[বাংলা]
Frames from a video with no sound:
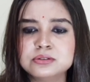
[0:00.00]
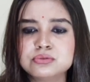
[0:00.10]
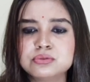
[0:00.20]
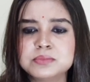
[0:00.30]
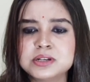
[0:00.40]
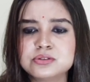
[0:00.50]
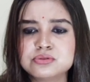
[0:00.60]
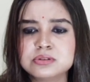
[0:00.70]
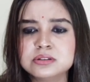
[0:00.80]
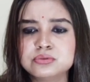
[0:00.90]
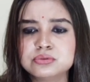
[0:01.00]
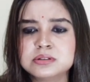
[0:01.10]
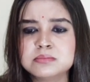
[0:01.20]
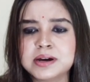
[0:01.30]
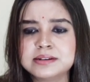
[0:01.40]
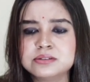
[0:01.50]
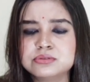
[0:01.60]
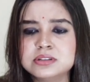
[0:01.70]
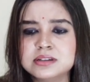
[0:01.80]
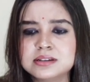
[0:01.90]
তোর মেশো কি তোদের বাড়ির
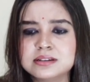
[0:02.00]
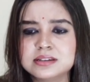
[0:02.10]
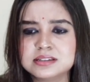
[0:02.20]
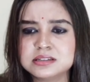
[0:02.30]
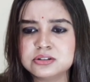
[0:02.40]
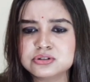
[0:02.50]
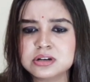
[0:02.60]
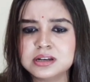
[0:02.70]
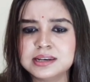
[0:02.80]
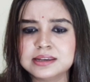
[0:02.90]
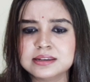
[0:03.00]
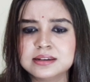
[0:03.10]
ওদিকে গেছিল সকালে